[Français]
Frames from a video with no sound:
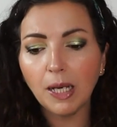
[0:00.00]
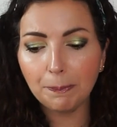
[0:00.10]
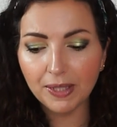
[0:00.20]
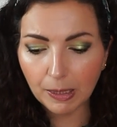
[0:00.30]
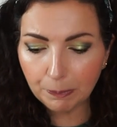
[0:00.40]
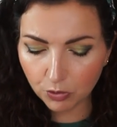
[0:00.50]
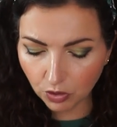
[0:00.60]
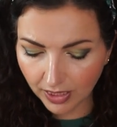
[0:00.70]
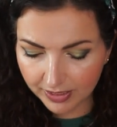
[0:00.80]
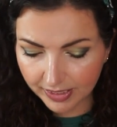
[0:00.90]
y repérer pendant
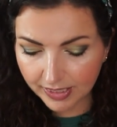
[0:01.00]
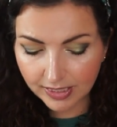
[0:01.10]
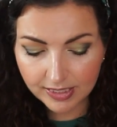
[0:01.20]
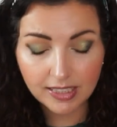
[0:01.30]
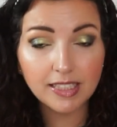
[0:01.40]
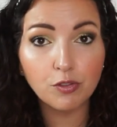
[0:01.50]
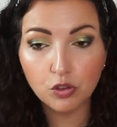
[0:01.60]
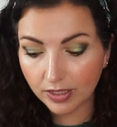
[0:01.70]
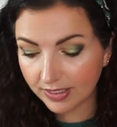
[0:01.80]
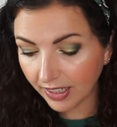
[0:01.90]
l'année, les
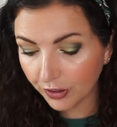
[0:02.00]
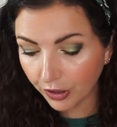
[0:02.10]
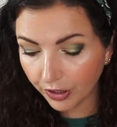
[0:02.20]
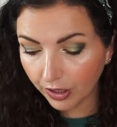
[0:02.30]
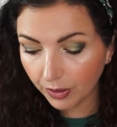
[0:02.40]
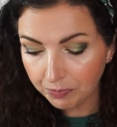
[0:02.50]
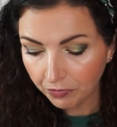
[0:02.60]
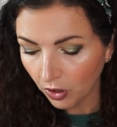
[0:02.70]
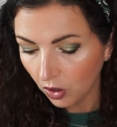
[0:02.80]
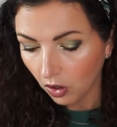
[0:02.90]
intervenants extérieurs,
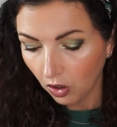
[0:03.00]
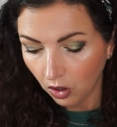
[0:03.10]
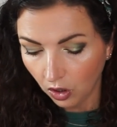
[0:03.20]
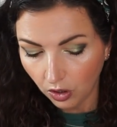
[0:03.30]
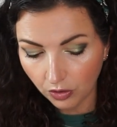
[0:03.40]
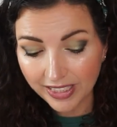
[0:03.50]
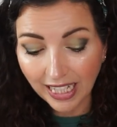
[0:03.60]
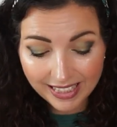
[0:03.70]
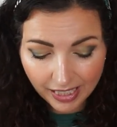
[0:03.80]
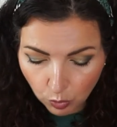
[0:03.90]
il y
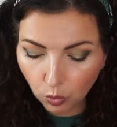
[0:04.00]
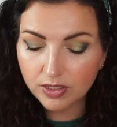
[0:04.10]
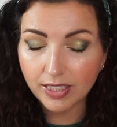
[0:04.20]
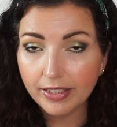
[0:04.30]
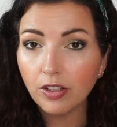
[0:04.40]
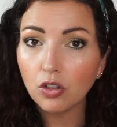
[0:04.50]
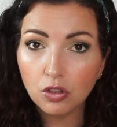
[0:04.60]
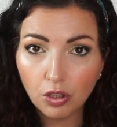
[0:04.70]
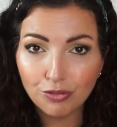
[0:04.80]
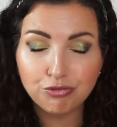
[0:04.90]
a des conseils.
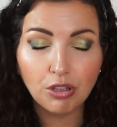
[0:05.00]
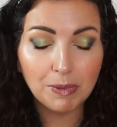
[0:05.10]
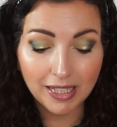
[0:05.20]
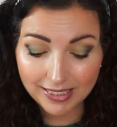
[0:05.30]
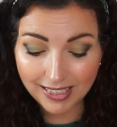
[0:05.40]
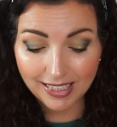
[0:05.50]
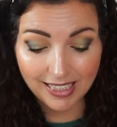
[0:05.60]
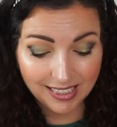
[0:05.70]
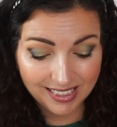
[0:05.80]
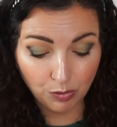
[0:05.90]
Encore une fois, Marina,
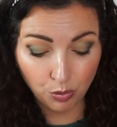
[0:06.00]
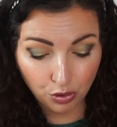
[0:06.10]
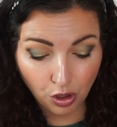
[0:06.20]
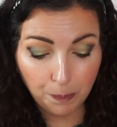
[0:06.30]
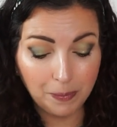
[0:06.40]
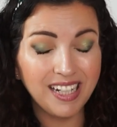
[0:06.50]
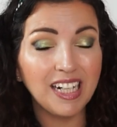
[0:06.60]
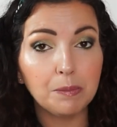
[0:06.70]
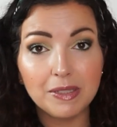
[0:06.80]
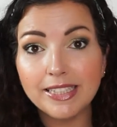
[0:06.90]
elle est au top. Elle
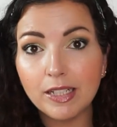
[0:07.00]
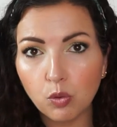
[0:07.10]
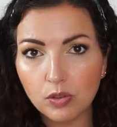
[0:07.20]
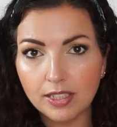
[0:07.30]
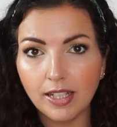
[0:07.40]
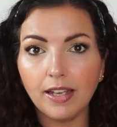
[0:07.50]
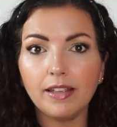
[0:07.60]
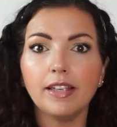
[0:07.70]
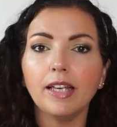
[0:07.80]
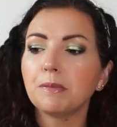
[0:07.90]
a mis des
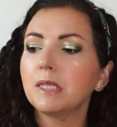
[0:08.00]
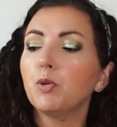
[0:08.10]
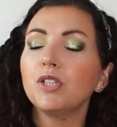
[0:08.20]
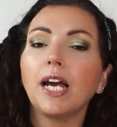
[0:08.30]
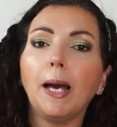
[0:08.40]
conseils et un petit peu des